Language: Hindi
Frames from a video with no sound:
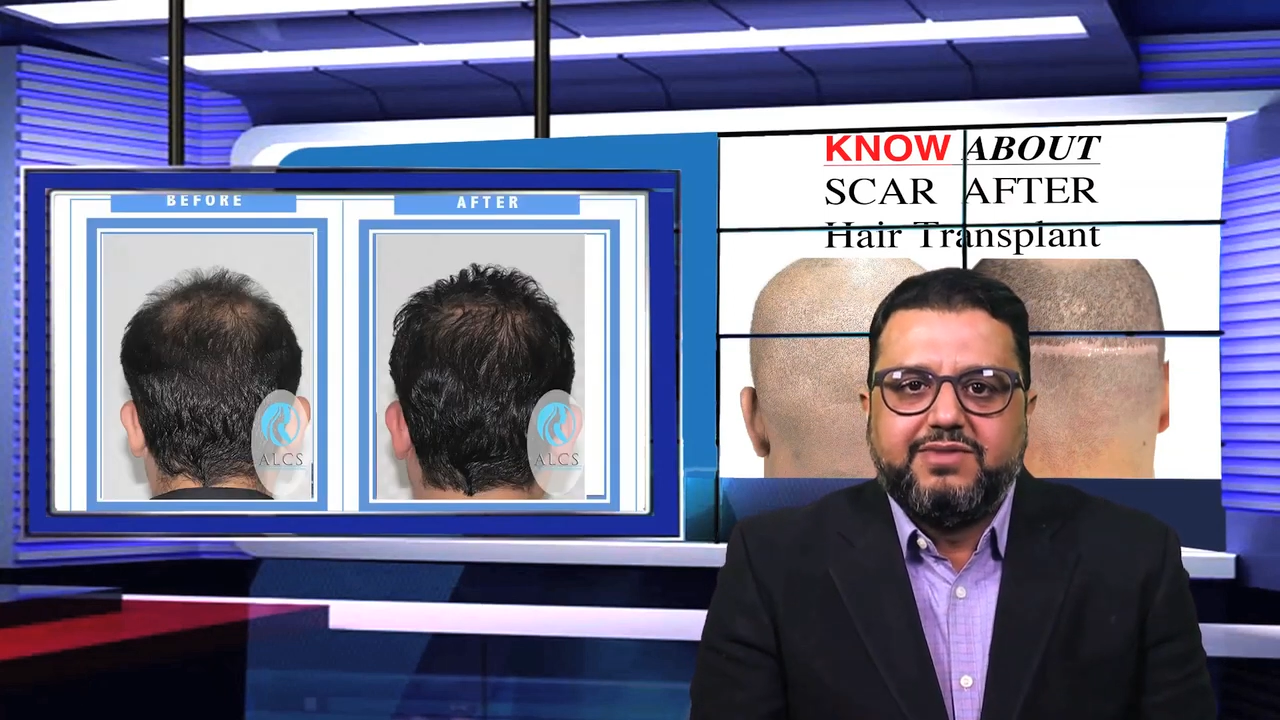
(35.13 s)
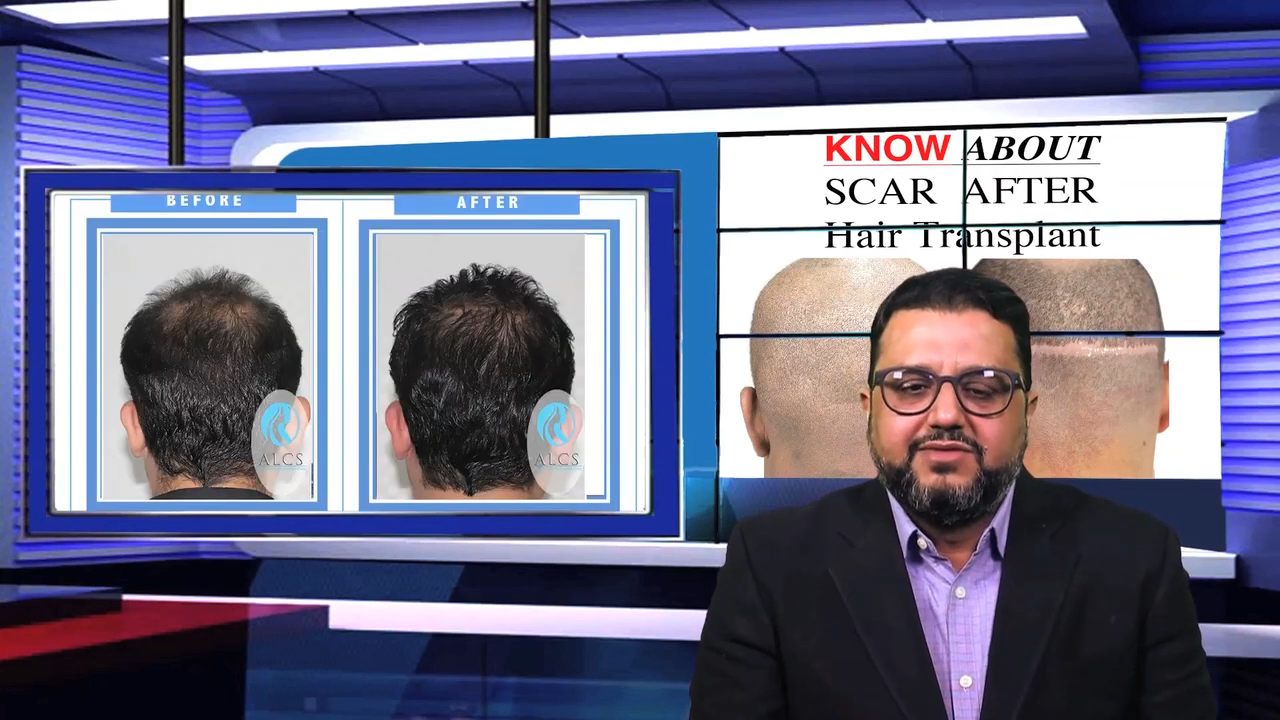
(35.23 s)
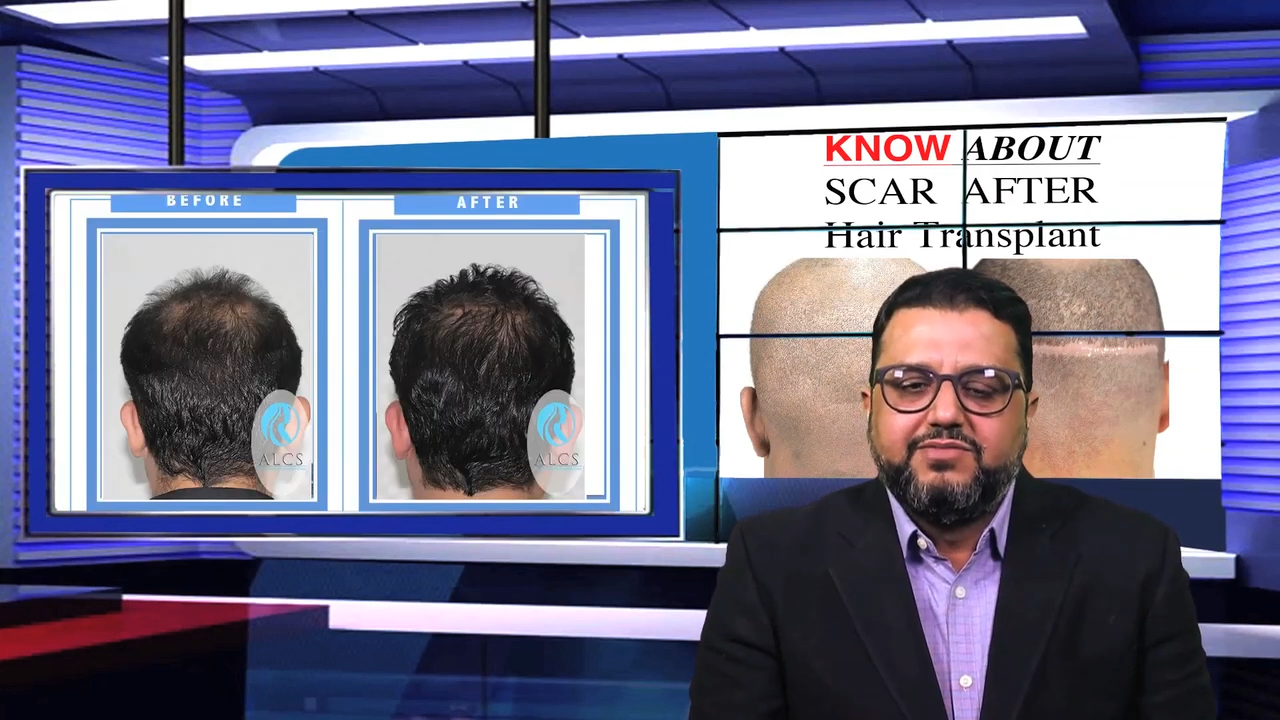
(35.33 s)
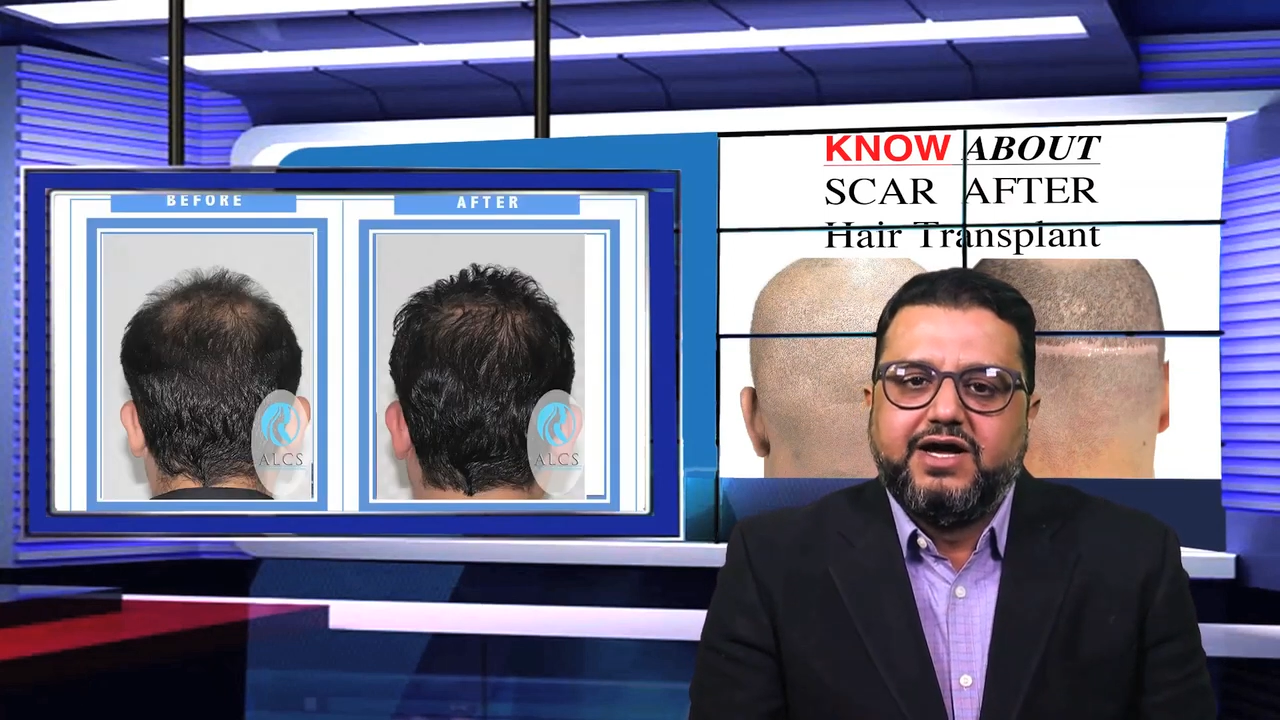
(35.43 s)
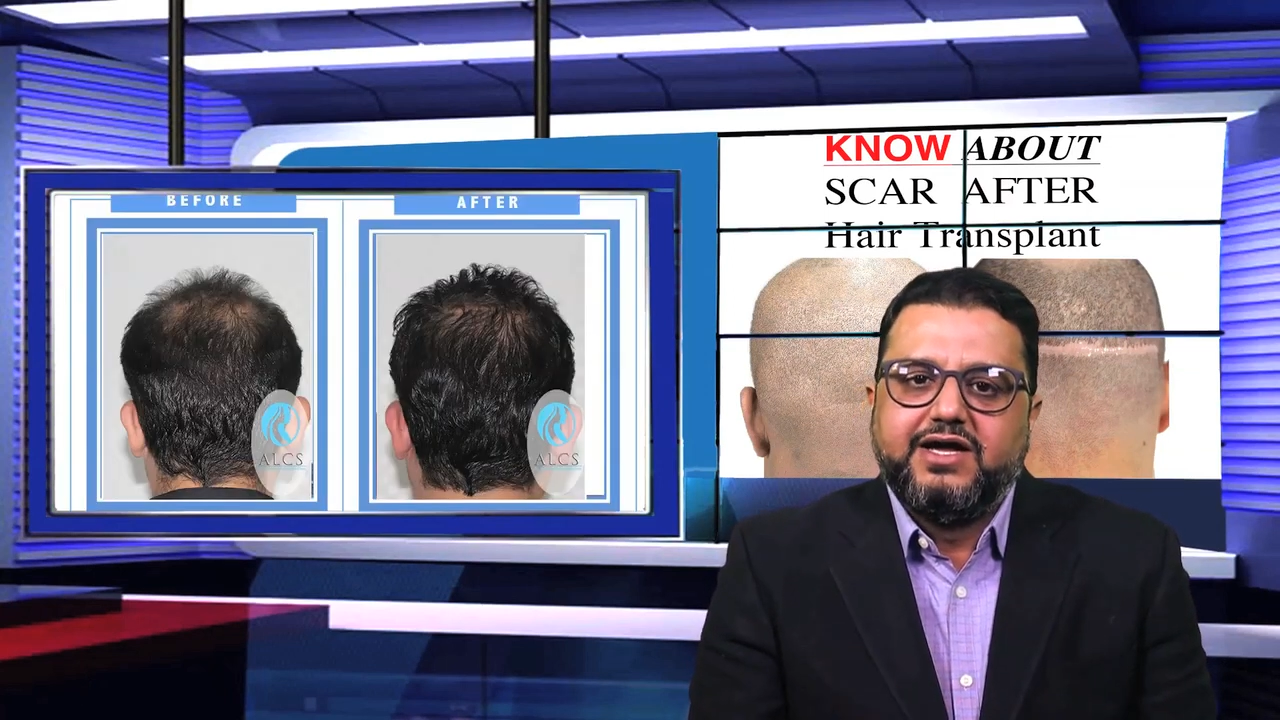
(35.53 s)

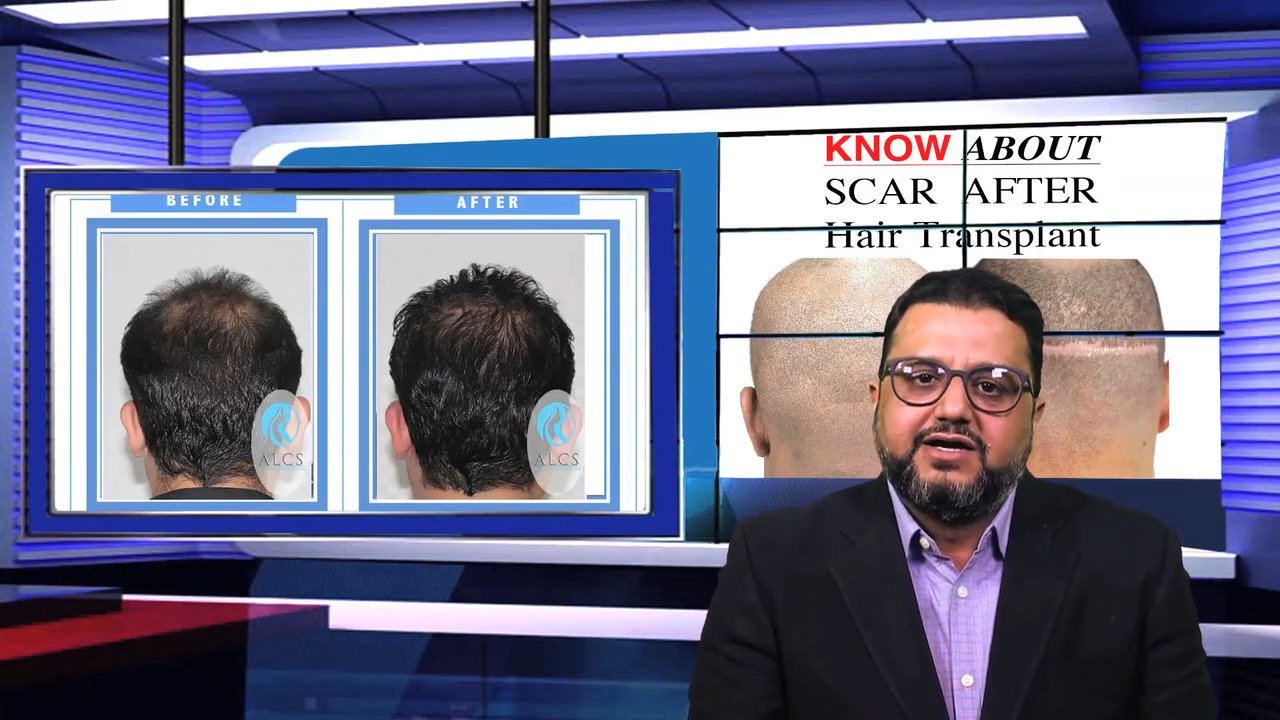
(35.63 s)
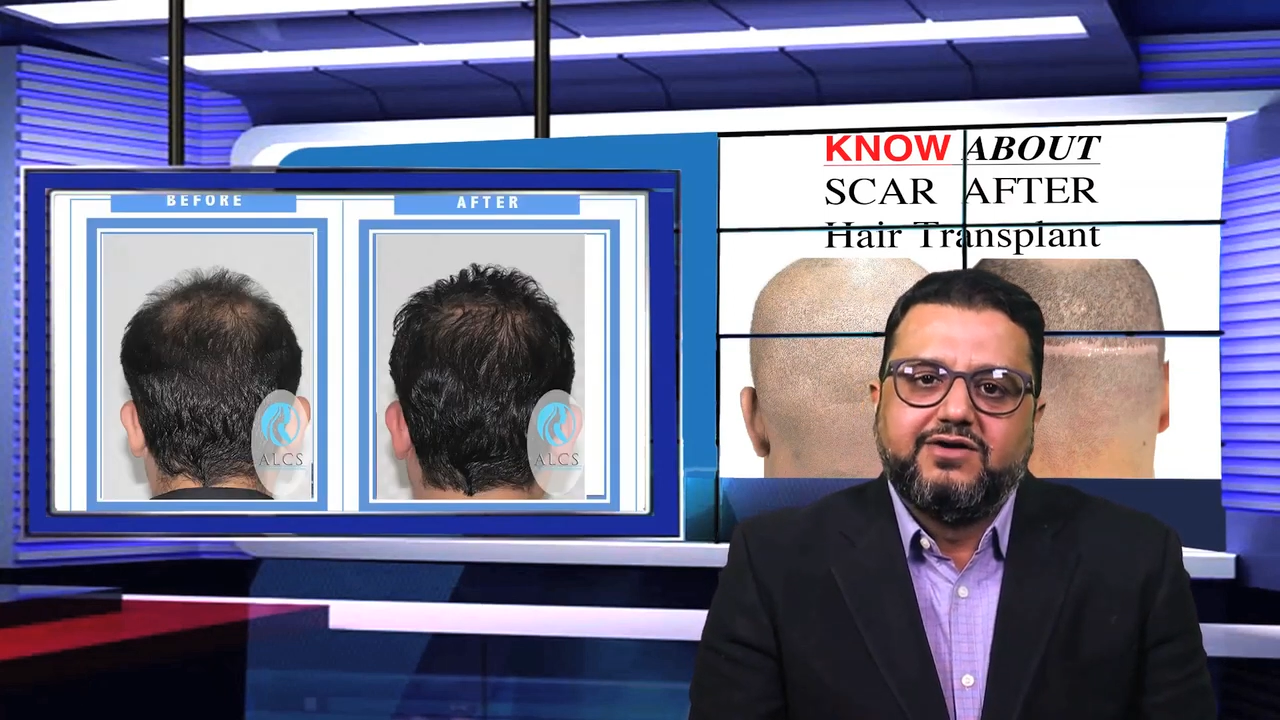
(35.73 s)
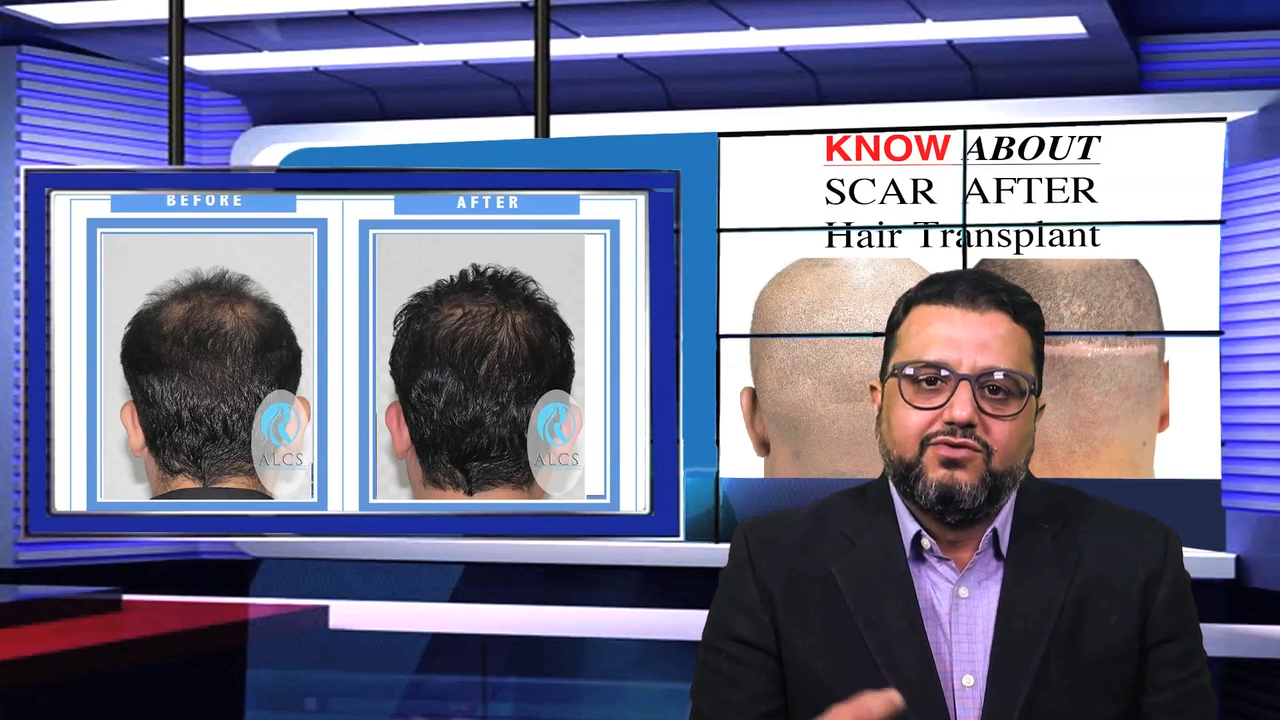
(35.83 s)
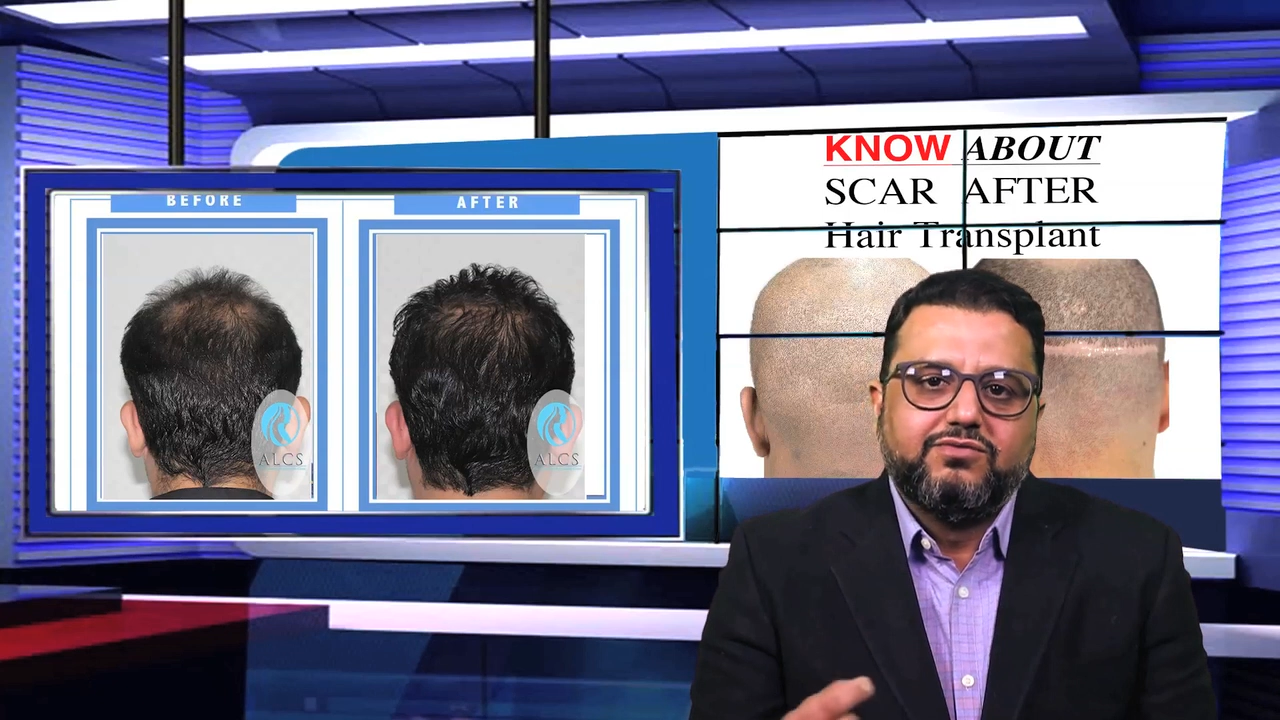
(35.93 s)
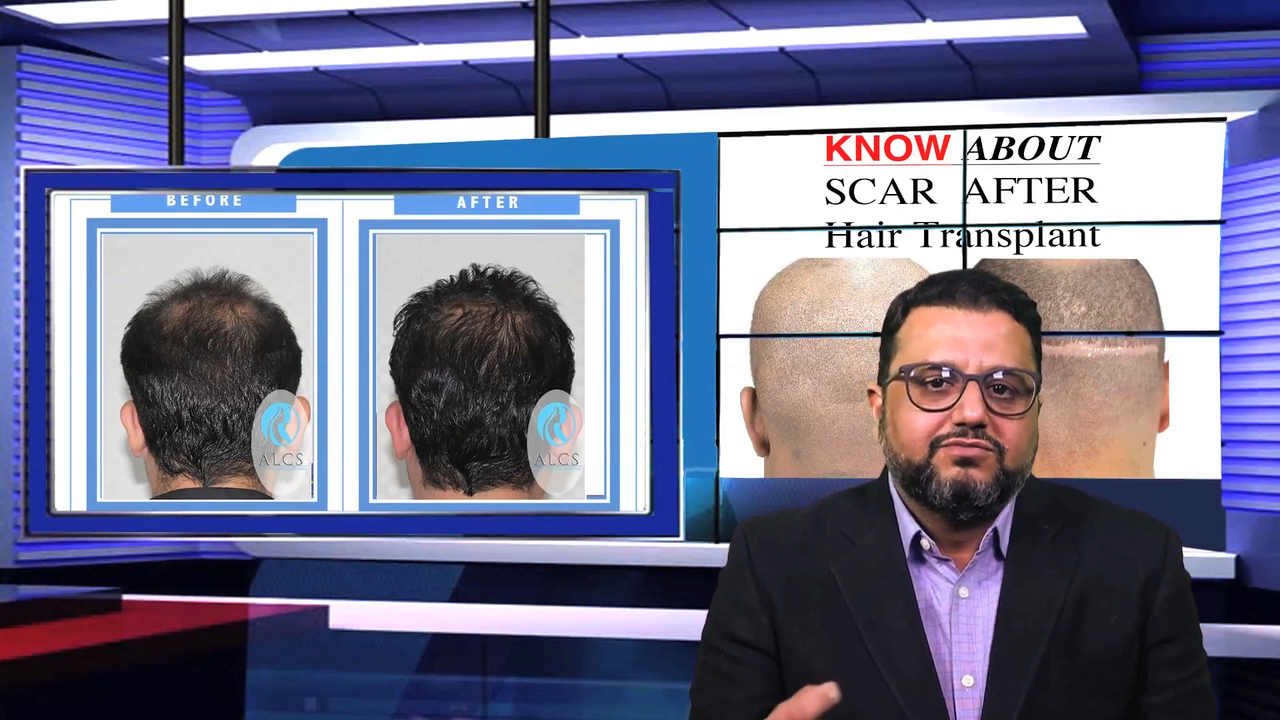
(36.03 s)
बाद में आएगा
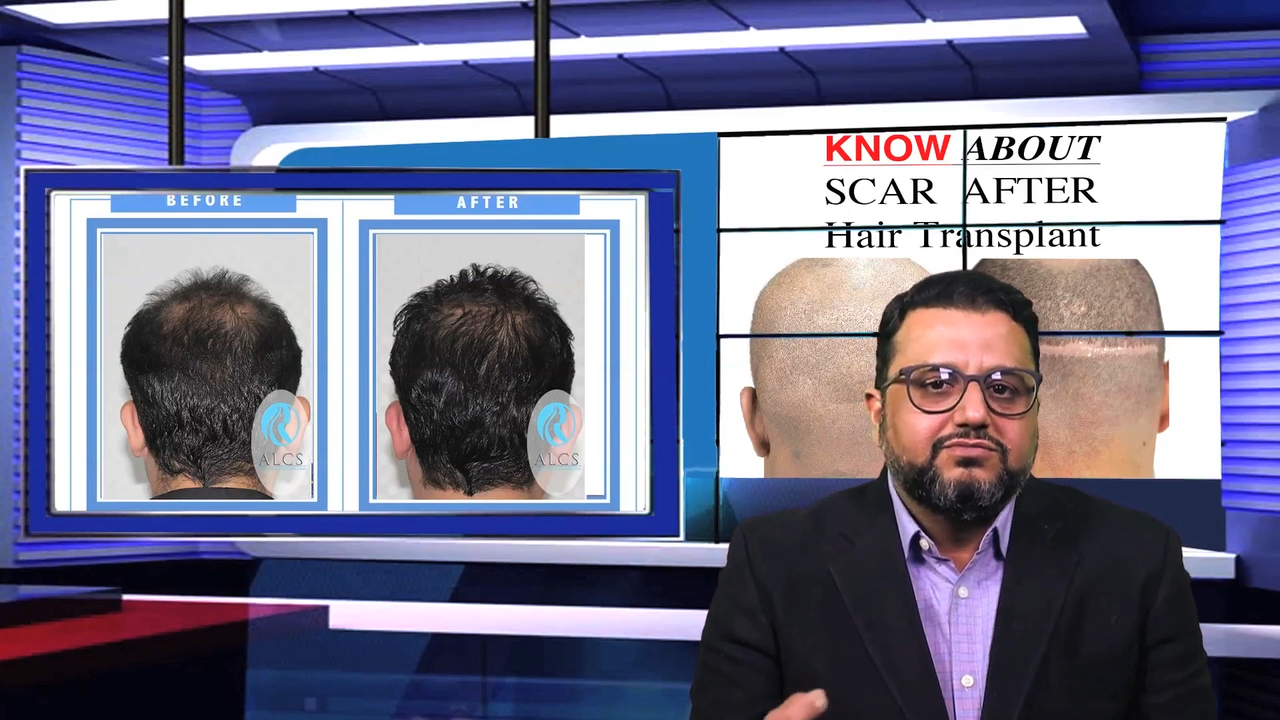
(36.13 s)
वो